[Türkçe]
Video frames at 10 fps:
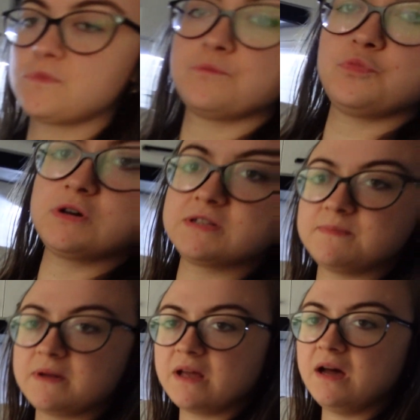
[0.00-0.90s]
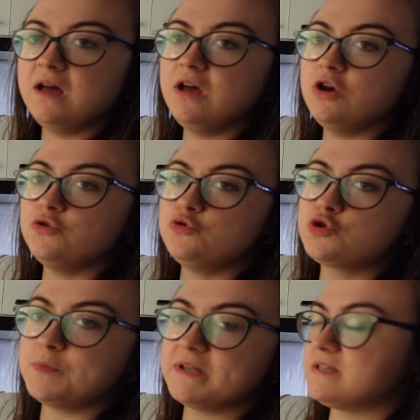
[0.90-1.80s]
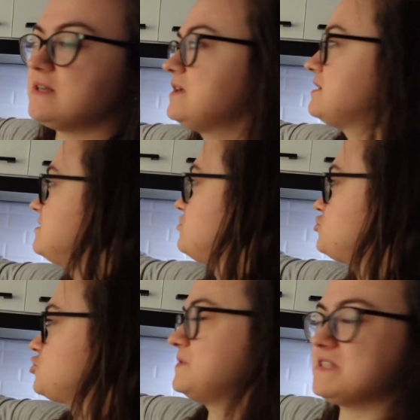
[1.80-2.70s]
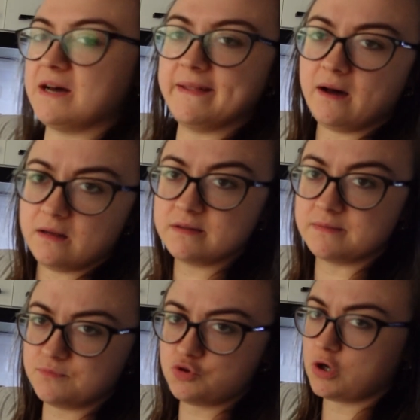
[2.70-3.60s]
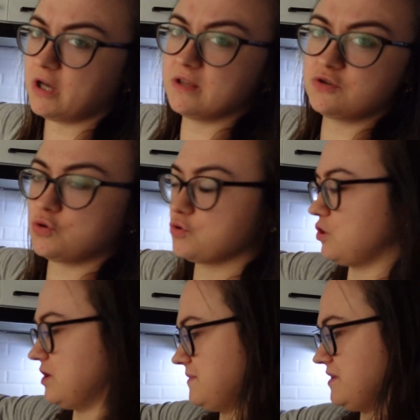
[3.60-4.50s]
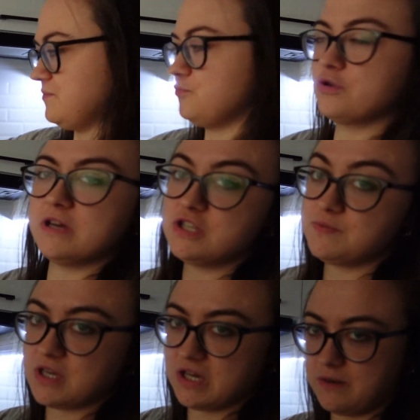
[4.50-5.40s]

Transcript: bu kısma da 3 metrelik küçük bir tane alırım. Şu anda çok da önemli değil. Burada hiçbir şey